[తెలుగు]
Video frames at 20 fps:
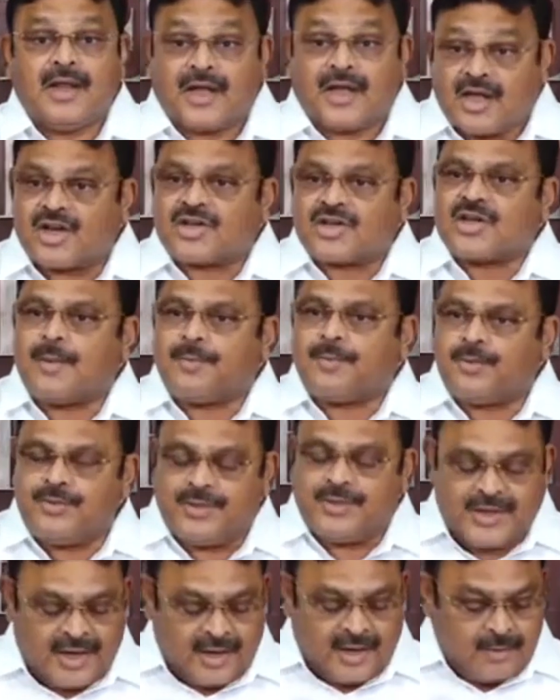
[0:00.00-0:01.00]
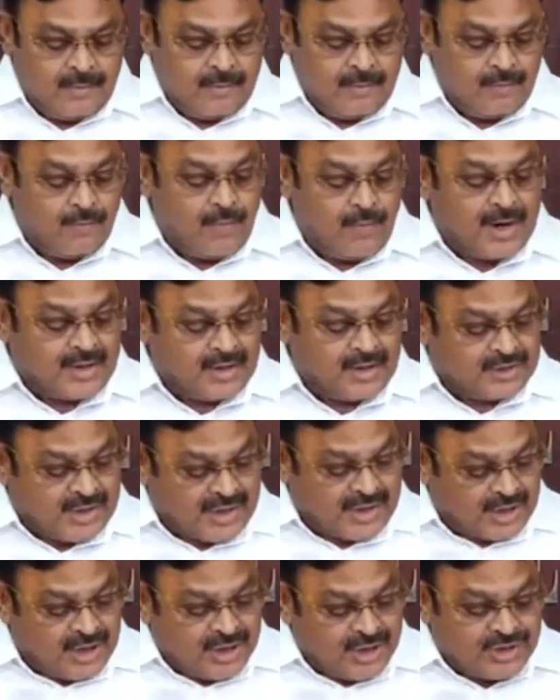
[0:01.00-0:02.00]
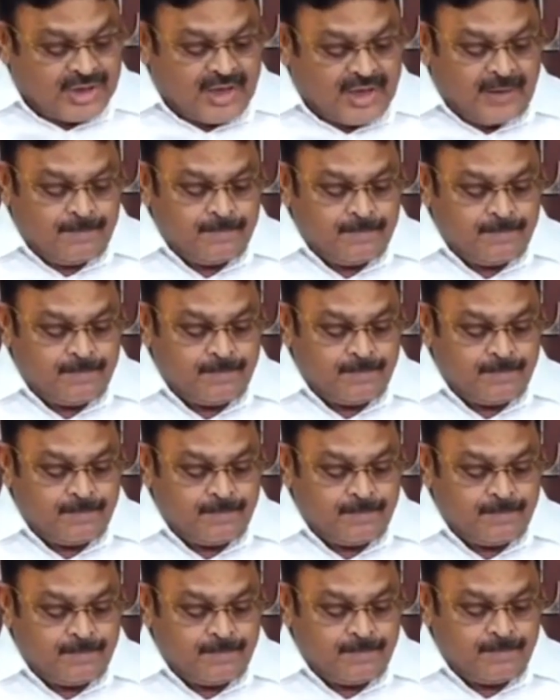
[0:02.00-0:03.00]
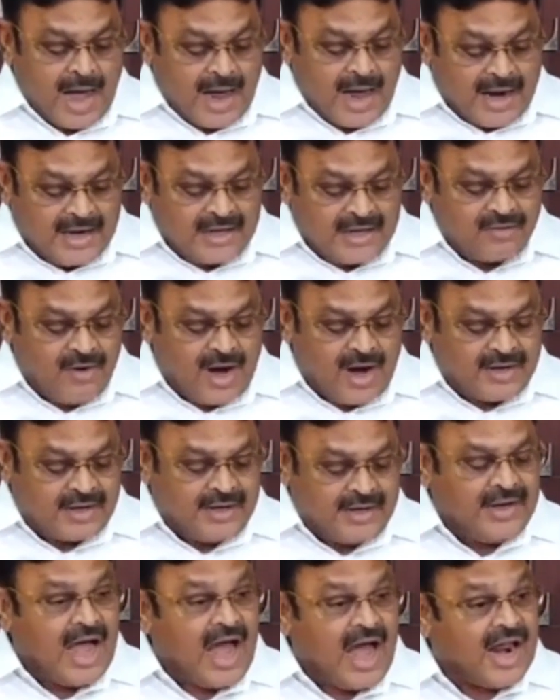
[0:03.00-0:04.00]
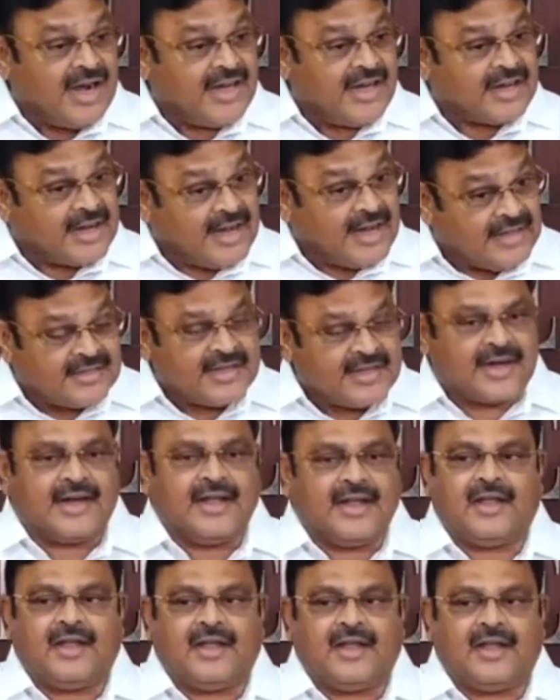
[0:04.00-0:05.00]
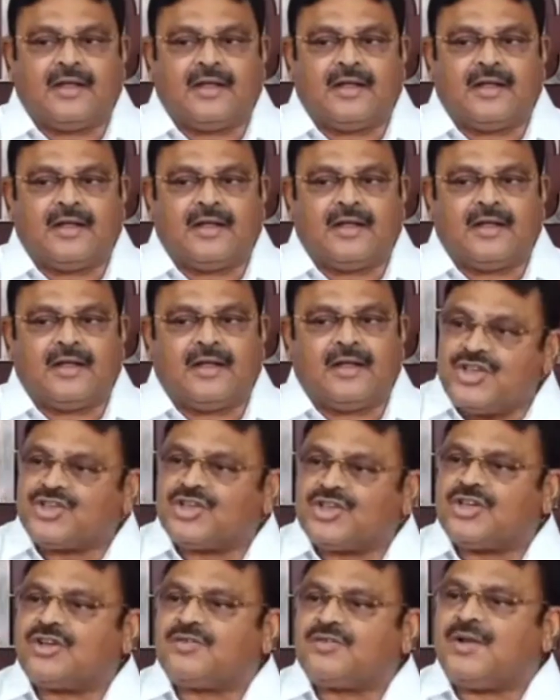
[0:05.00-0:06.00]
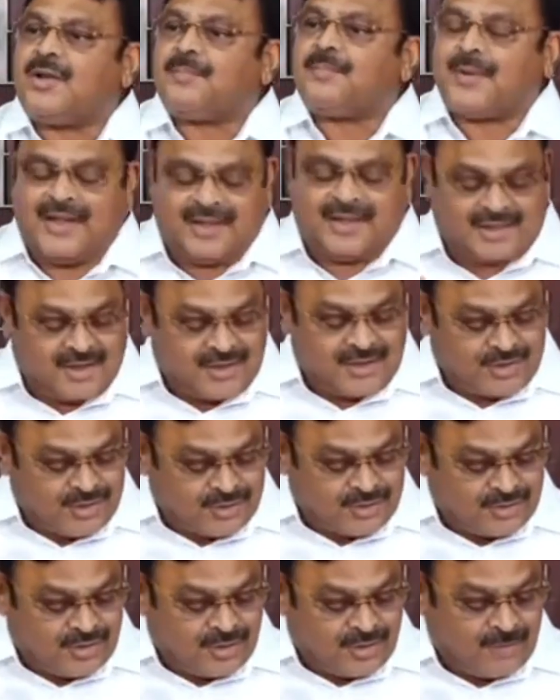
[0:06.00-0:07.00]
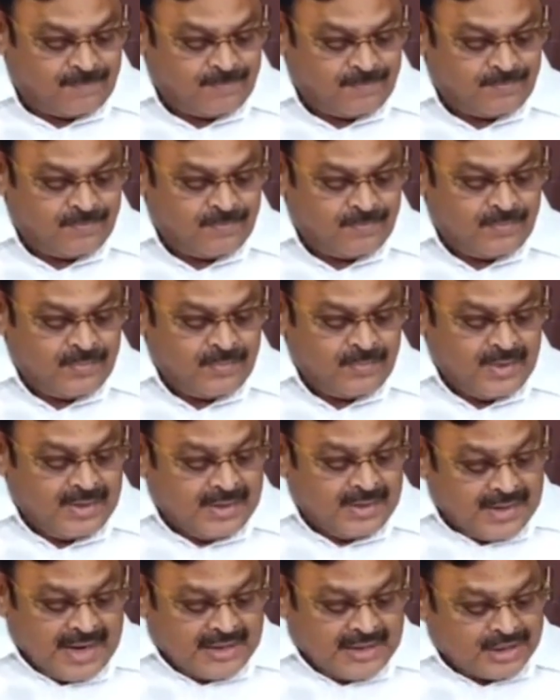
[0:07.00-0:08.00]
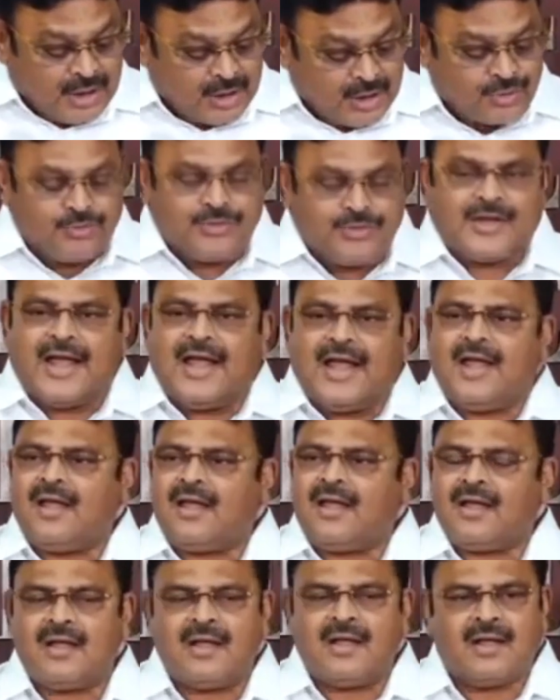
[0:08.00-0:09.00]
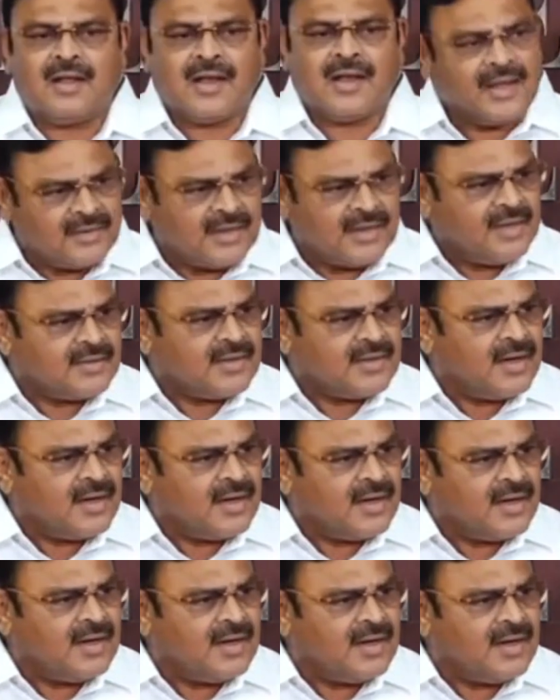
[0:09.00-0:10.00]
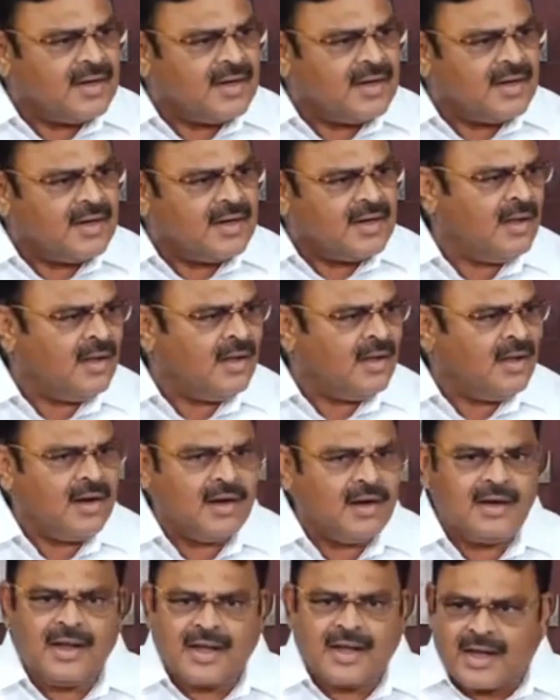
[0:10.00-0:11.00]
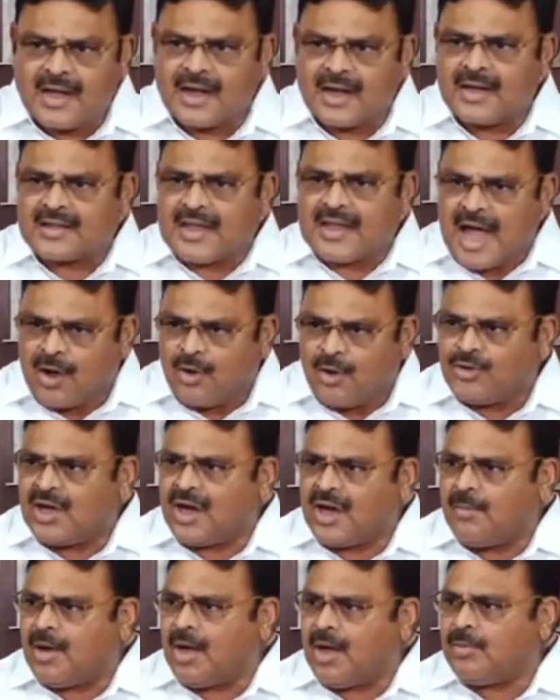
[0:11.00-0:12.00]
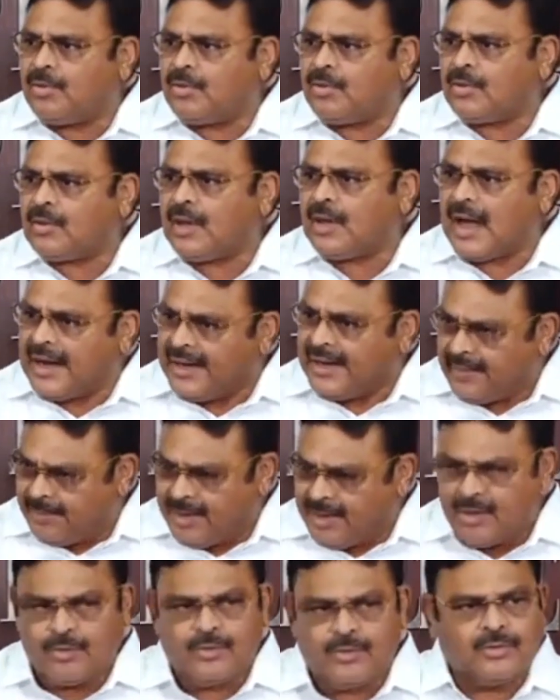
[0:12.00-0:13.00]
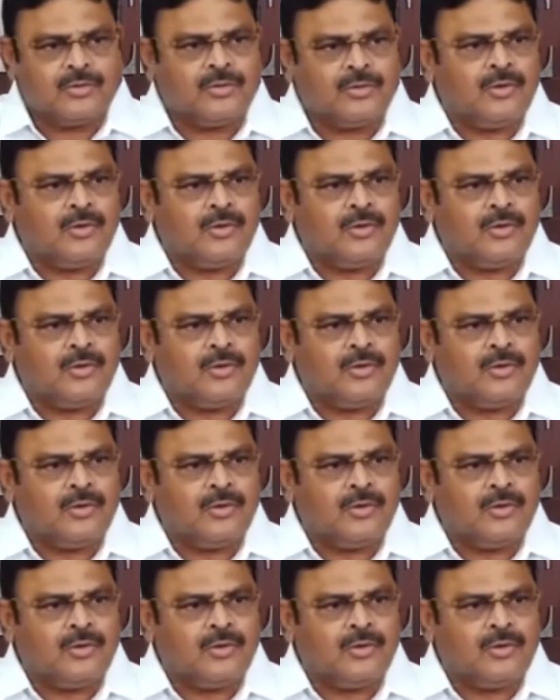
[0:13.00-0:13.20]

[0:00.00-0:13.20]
లిక్కర్ షాపులు ఉంటే వాటిని తగ్గించి అలాంటి వాటిని అలాంటి కల్చర్ని తగ్గించేటటువంటి ప్రయత్నం చేస్తున్నాం ఇలా చేస్తుంటే లంచాలు ఇస్తారండి ఎవరన్నా లిక్కర్ని తాగొద్దురా బాబు అని మేము